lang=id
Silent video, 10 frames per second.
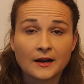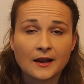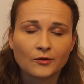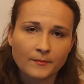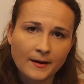
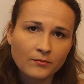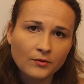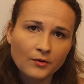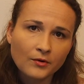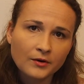terlalu
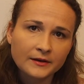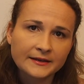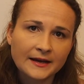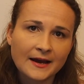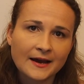mabuk
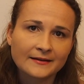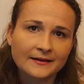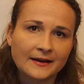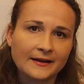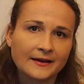dan
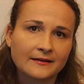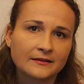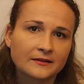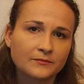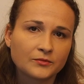kalian
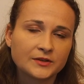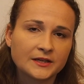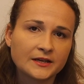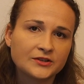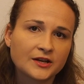ketemu
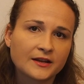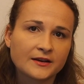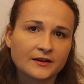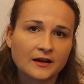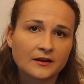di
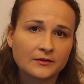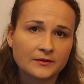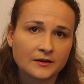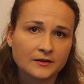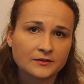jalan dengan eh,